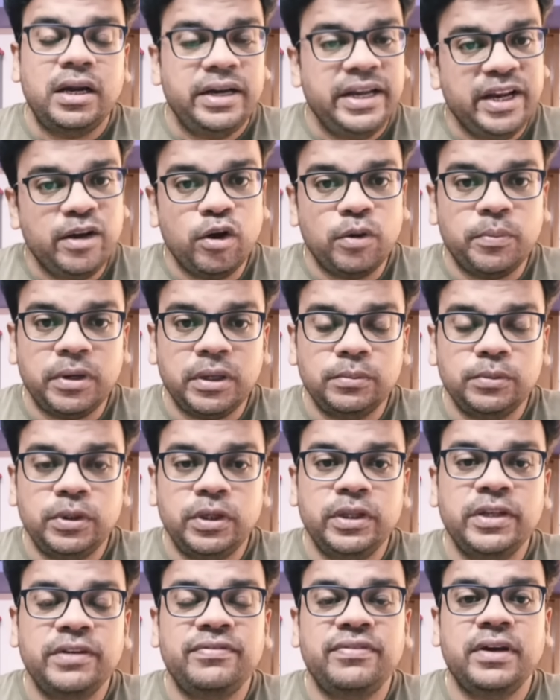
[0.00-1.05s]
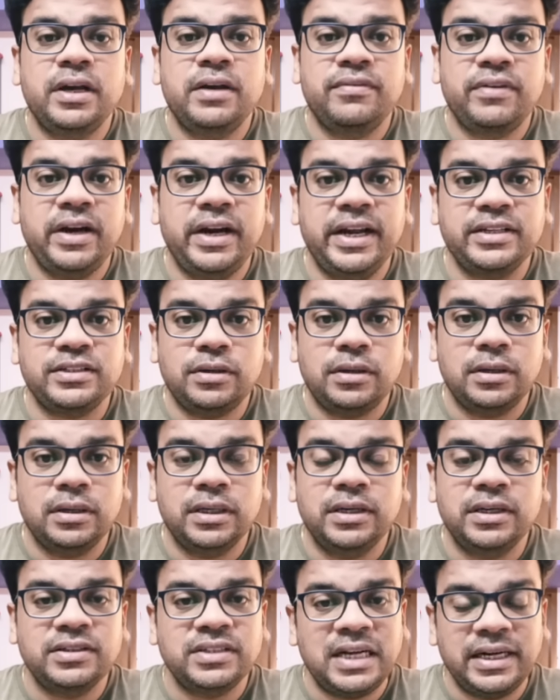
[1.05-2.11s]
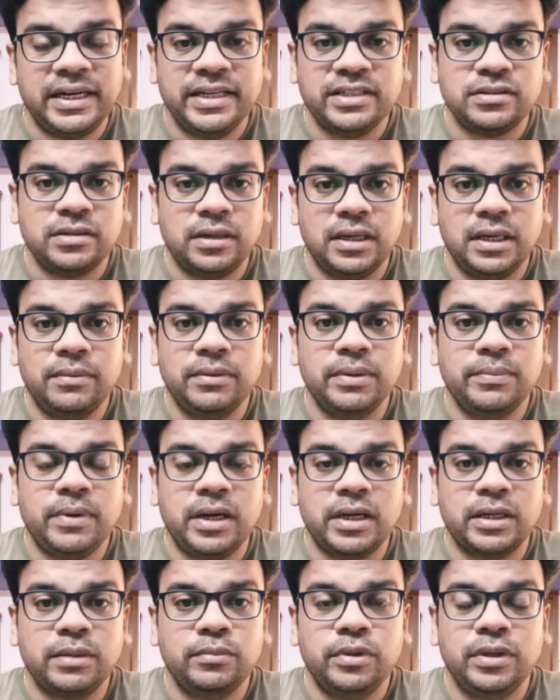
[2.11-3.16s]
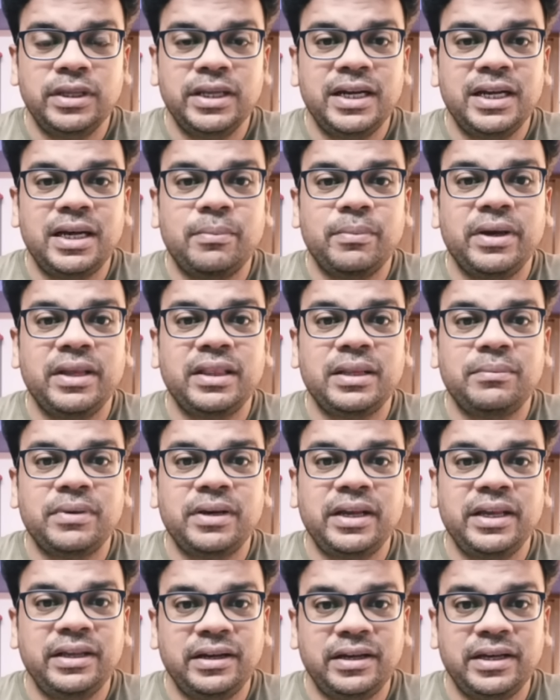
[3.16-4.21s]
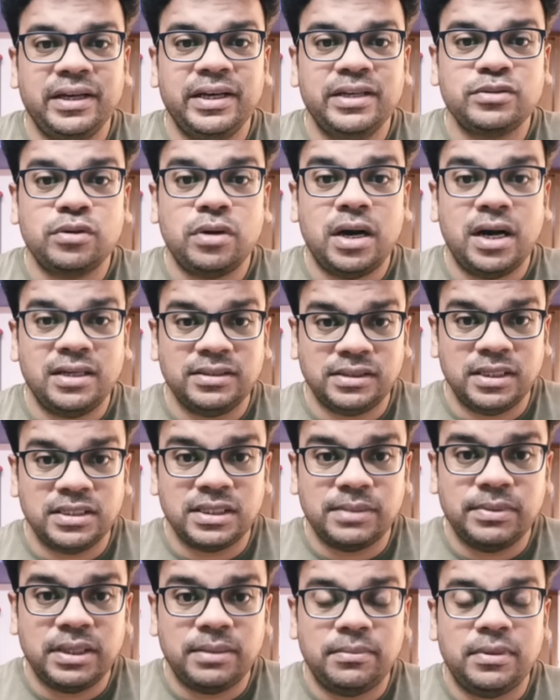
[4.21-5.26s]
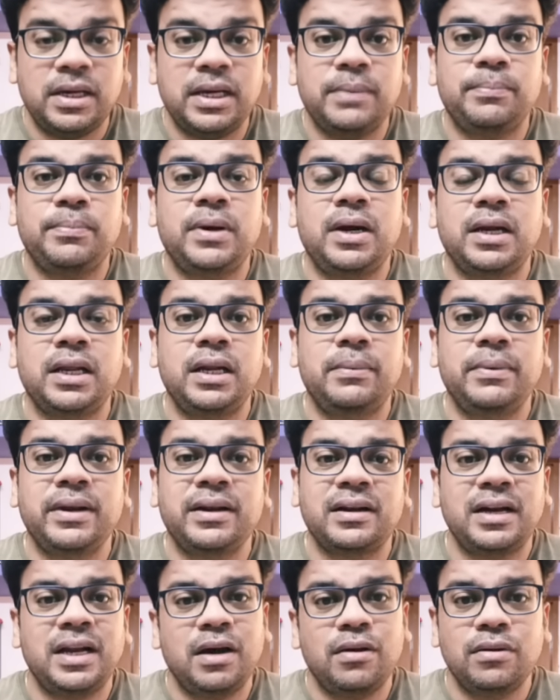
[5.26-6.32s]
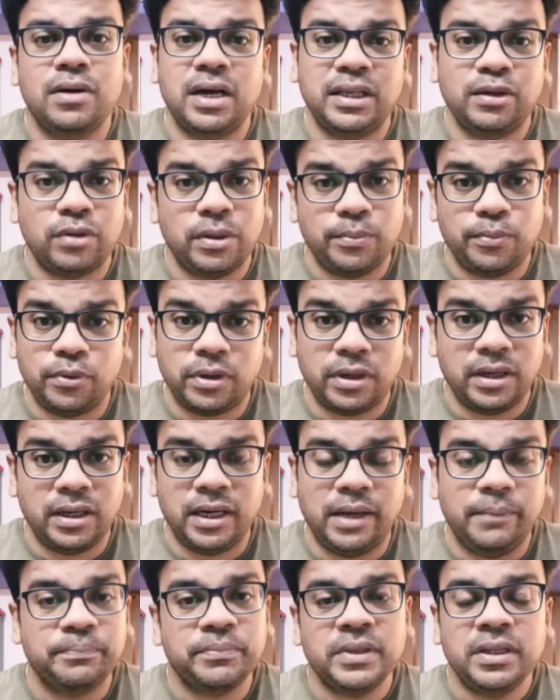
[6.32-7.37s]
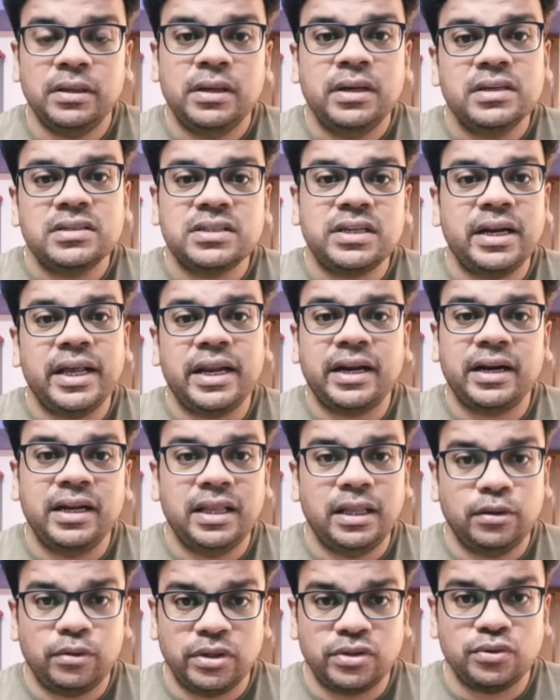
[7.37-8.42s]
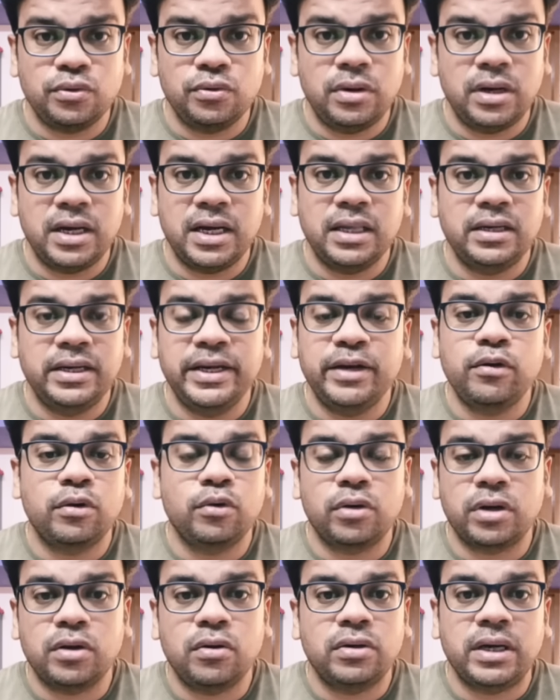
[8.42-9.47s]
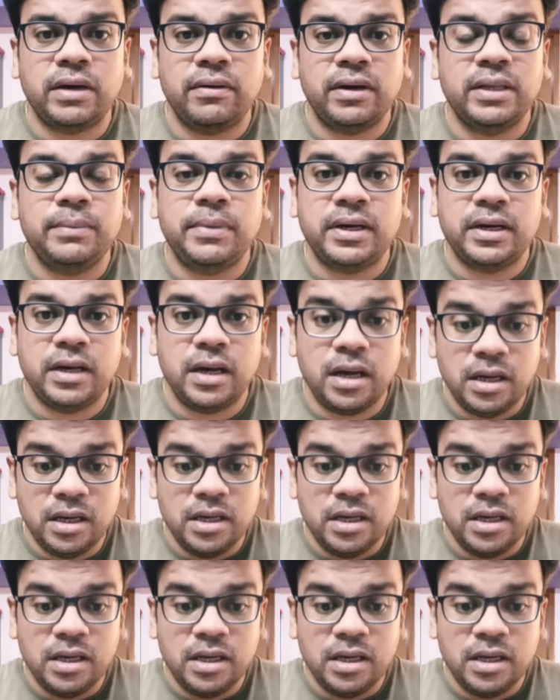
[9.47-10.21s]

டீகோட் பண்ணும் பொழுது ஃப்ரைடே சாங்கு சாட்டர்டே சாங்லாம் வந்து பார்க்கும் பொழுது எல்லாமே இந்த மாதிரி இருக்குது ஸோ ஹாஸ்டல் சம்மந்தமான பாடல் அப்படின்றனால அவங்க அதை கூட போட்டிருக்கலாம் சில நேரங்களில் அதை கூட சொல்லுவாங்க அது டீகோட் ஒர்க் அவுட் ஆகாது பட்